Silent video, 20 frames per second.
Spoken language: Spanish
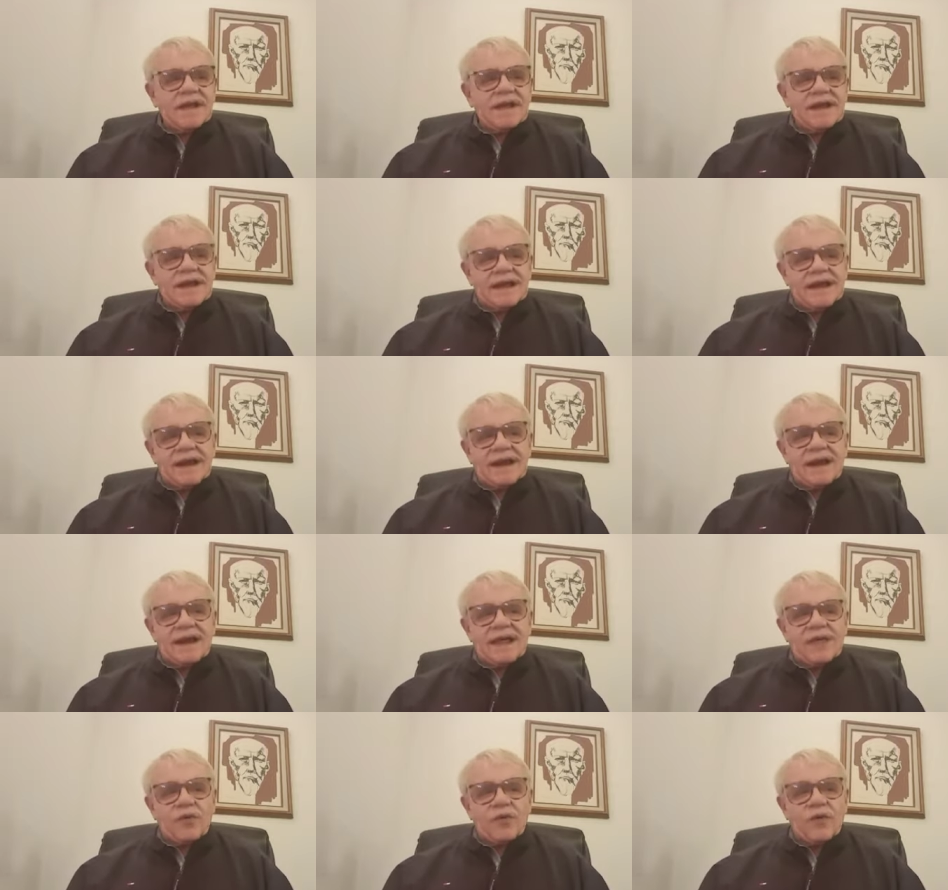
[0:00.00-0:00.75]
que era
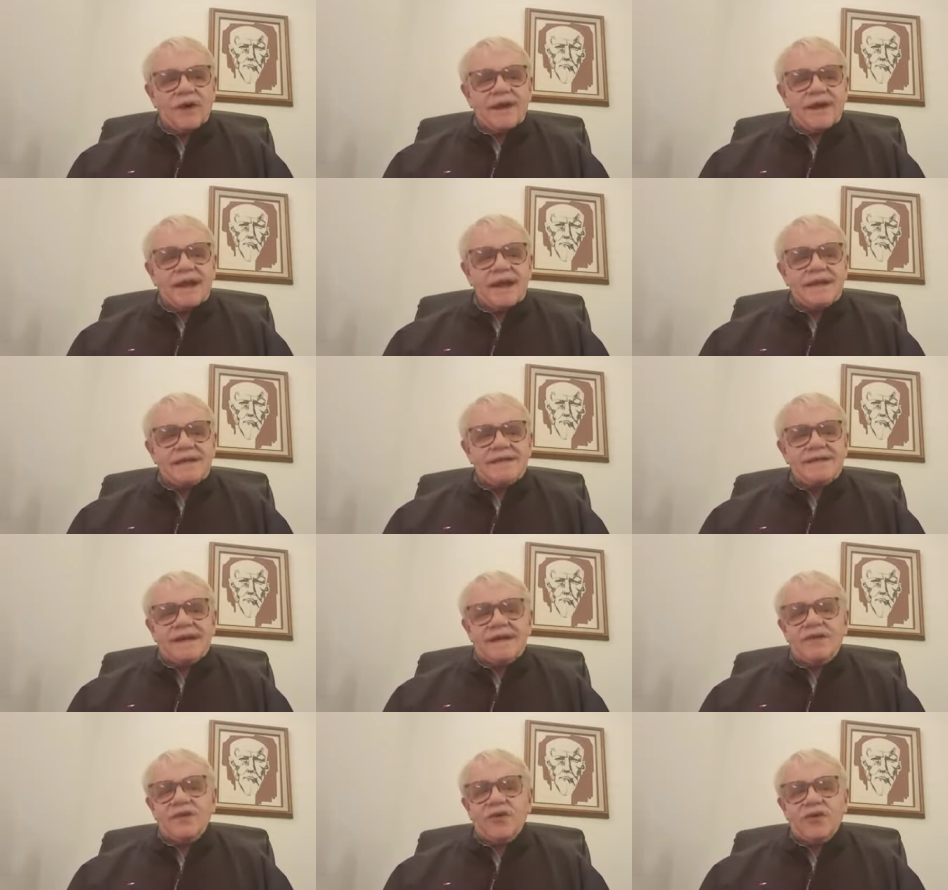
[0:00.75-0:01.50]
la dueña y
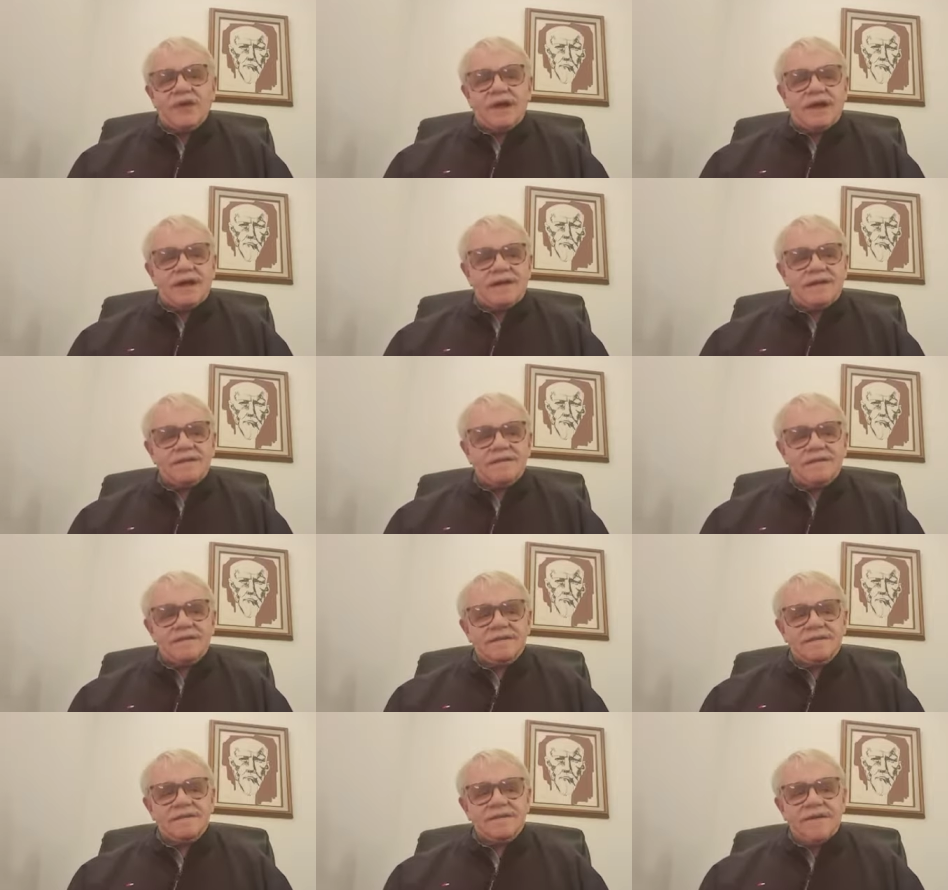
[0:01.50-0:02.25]
señora
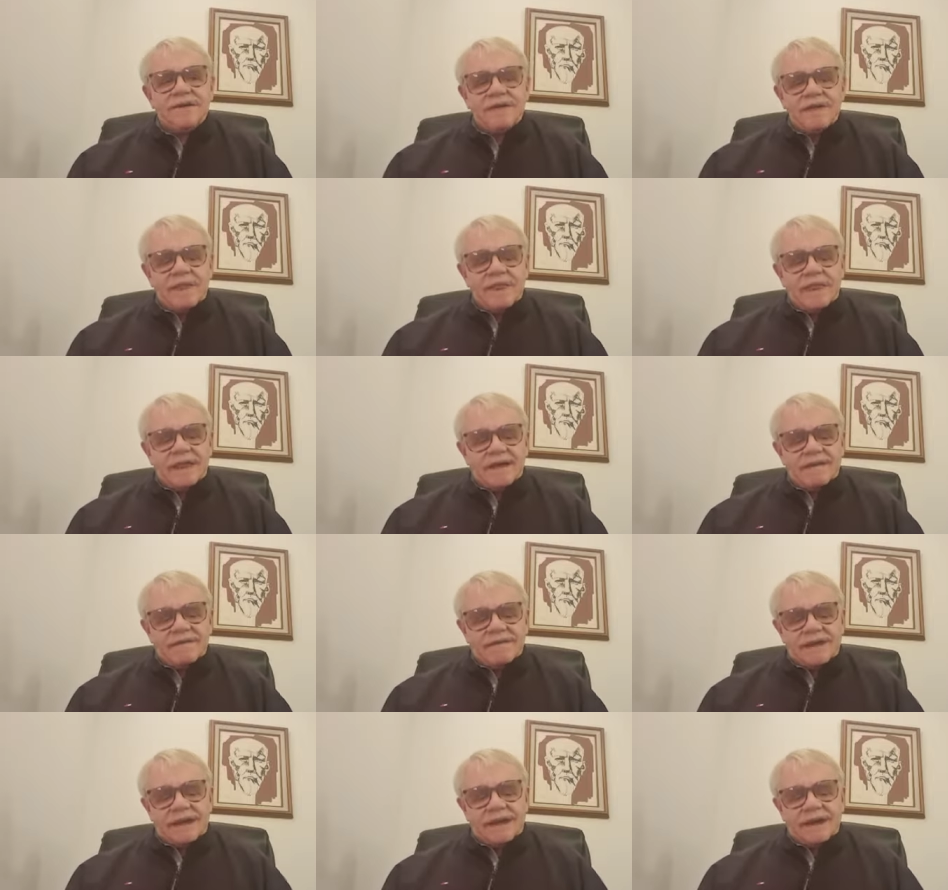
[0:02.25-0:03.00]

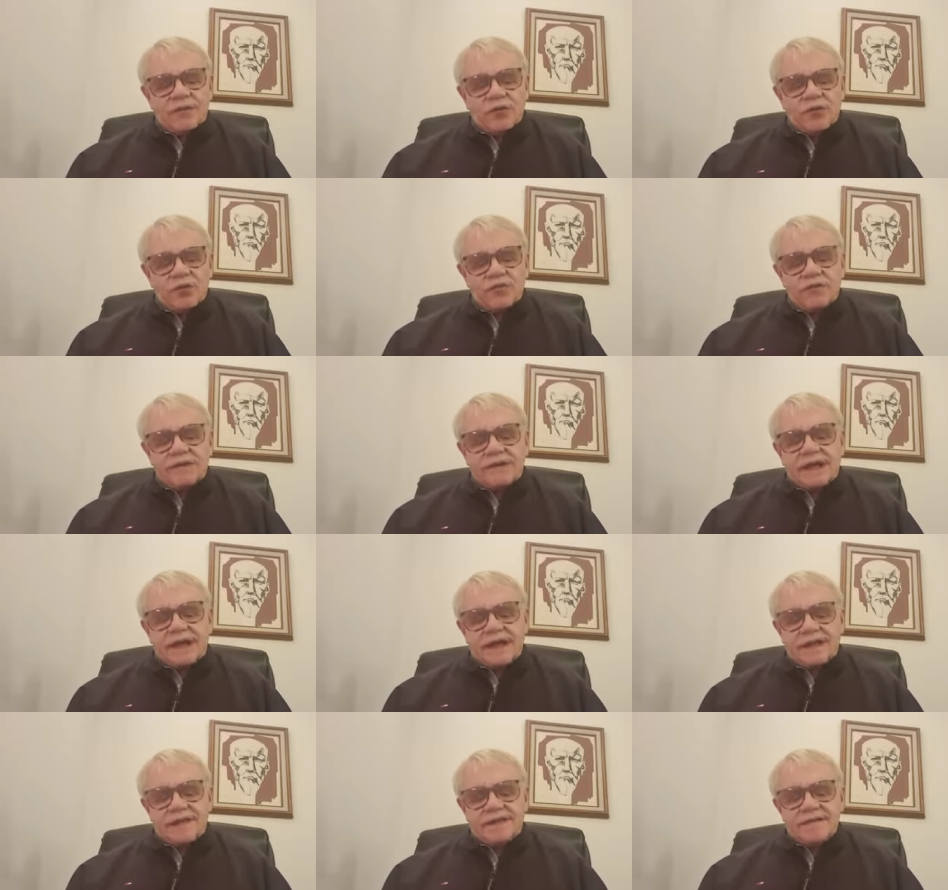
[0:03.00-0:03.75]
de la
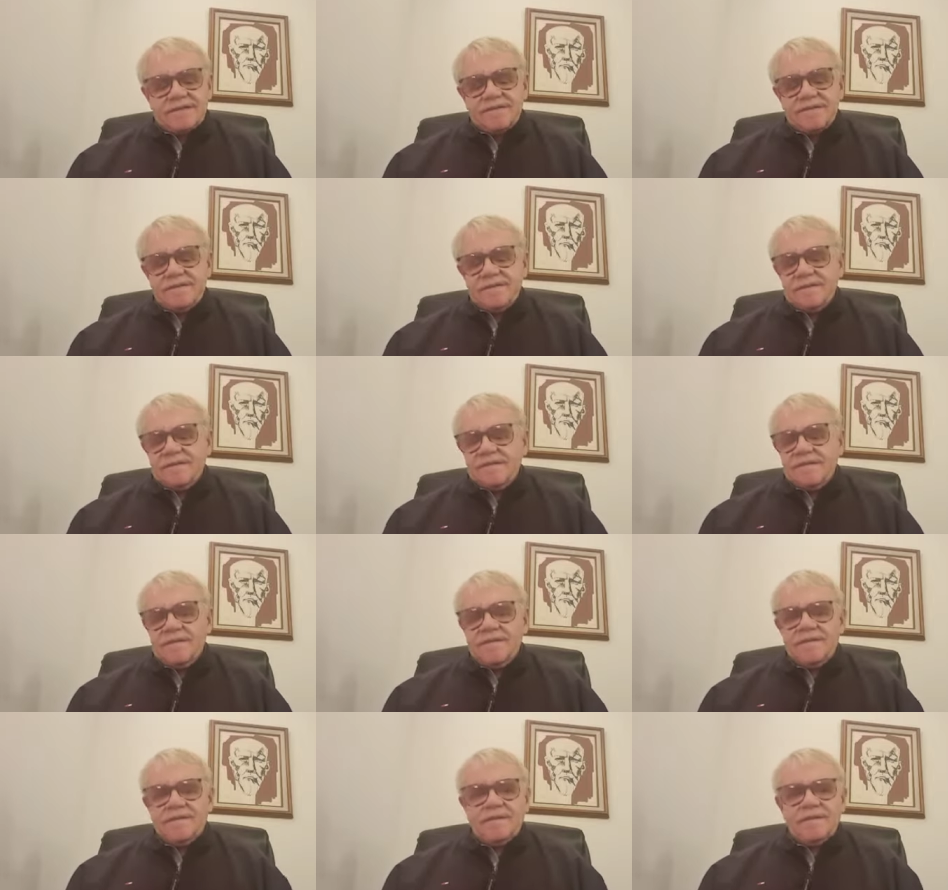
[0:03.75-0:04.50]
voluntad,
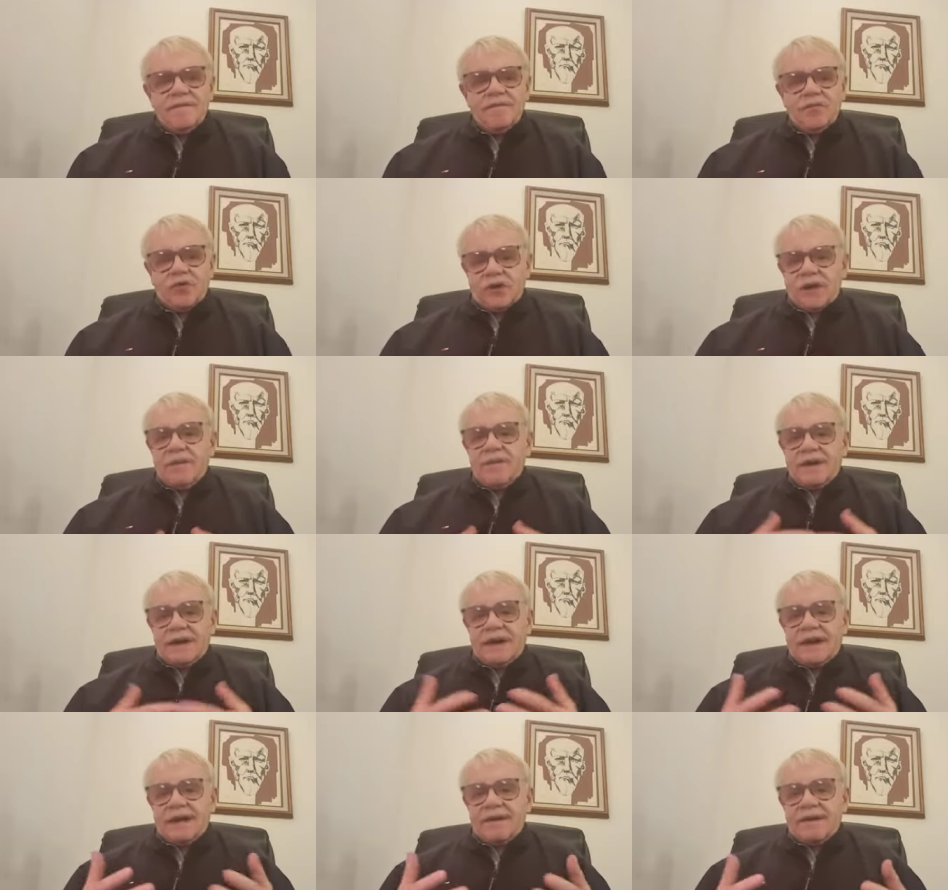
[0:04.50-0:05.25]
porque
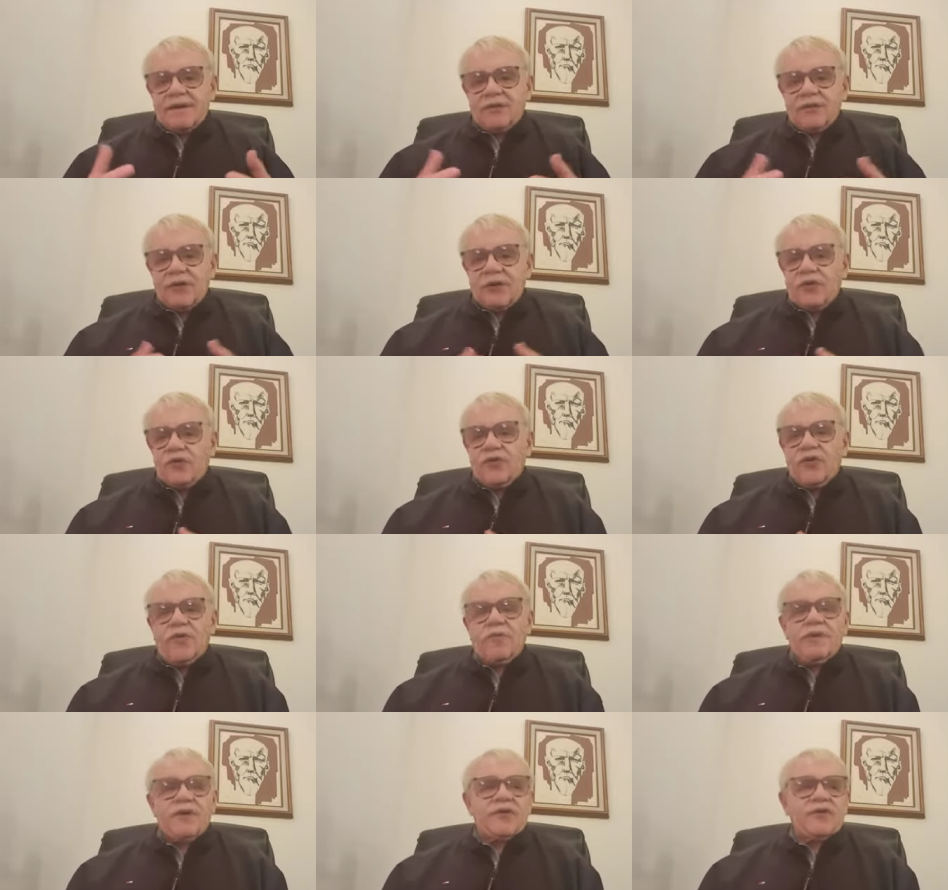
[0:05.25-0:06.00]
manejaban lo
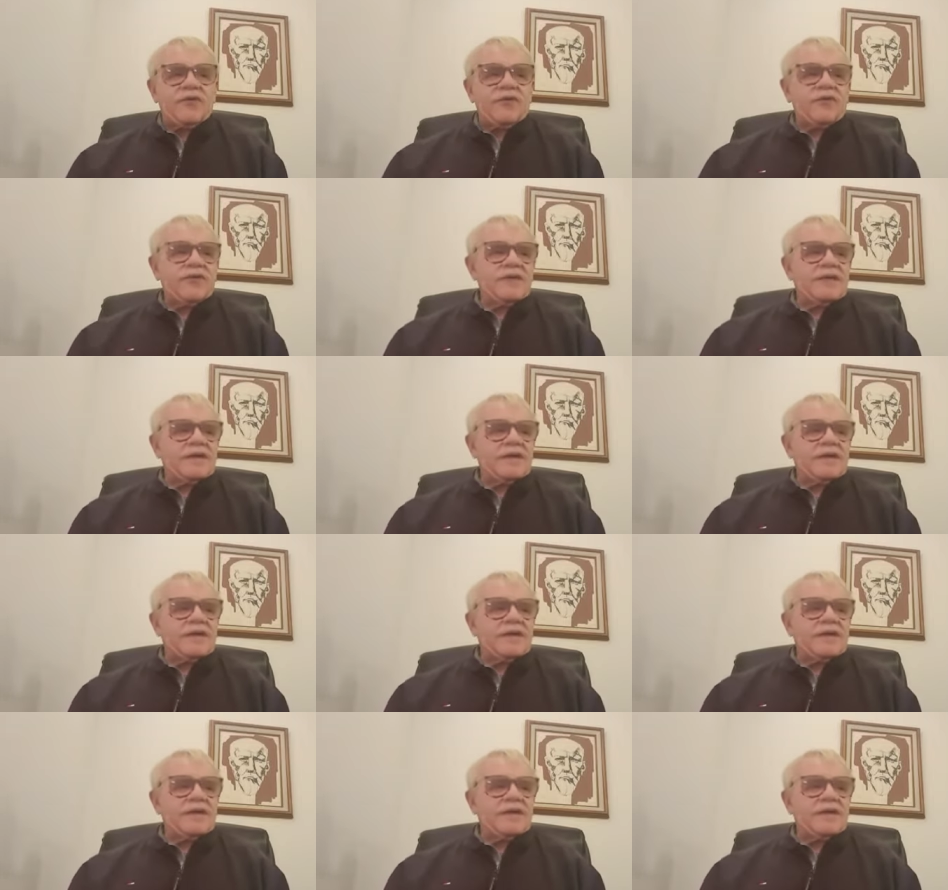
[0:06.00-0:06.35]
económico,